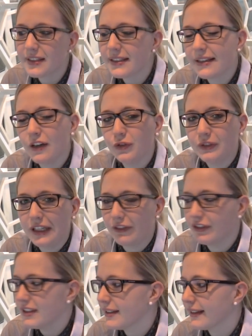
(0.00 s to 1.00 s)
Wir sind hier auf Deck
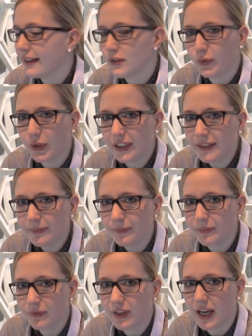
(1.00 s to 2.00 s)
14 ganz vorne.
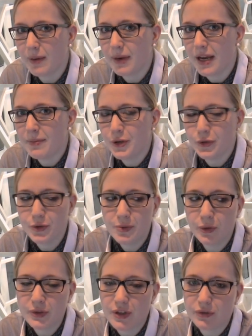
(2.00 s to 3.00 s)
Ja. Wir haben einmal noch
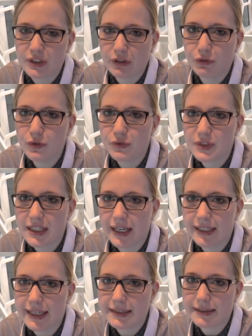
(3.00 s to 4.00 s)
über uns auf Deck 15
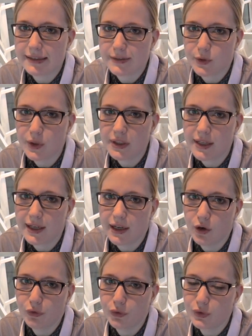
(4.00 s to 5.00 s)
ein extra Sonnendeck
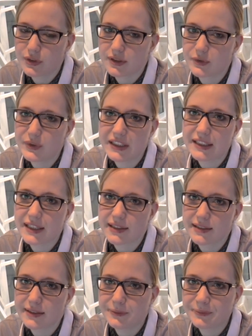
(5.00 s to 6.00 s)
auch für unsere Suitengäste.